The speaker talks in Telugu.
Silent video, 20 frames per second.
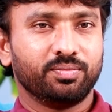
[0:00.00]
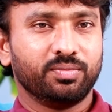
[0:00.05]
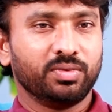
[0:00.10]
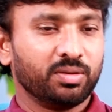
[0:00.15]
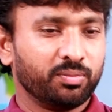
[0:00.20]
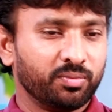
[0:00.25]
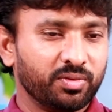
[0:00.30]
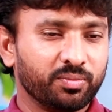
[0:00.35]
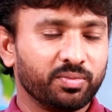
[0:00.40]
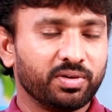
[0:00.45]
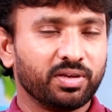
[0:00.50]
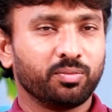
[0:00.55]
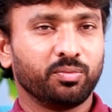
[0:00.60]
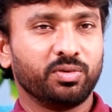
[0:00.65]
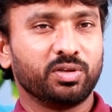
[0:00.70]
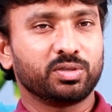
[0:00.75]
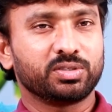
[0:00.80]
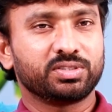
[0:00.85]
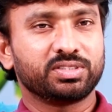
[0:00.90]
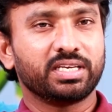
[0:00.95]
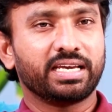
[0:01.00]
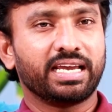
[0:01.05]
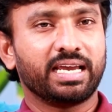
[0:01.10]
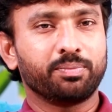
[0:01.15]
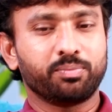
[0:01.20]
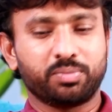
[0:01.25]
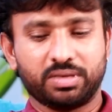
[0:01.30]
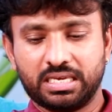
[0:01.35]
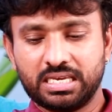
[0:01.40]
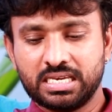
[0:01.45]
మీరు మిమ్మ మీరు వస్తే
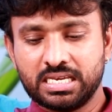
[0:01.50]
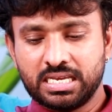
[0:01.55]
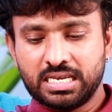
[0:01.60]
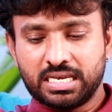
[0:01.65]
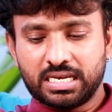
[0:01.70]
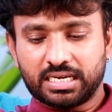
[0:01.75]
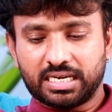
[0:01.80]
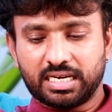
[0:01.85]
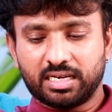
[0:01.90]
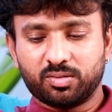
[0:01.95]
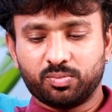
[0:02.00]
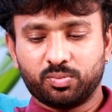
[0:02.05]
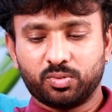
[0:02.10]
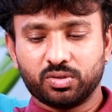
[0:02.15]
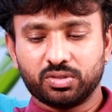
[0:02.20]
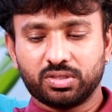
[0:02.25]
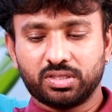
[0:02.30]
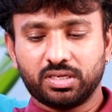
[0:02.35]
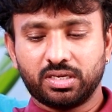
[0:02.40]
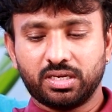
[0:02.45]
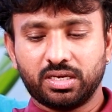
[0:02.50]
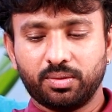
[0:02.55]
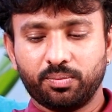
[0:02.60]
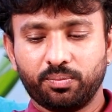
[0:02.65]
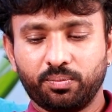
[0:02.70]
హ్యాపీ కాకపోతే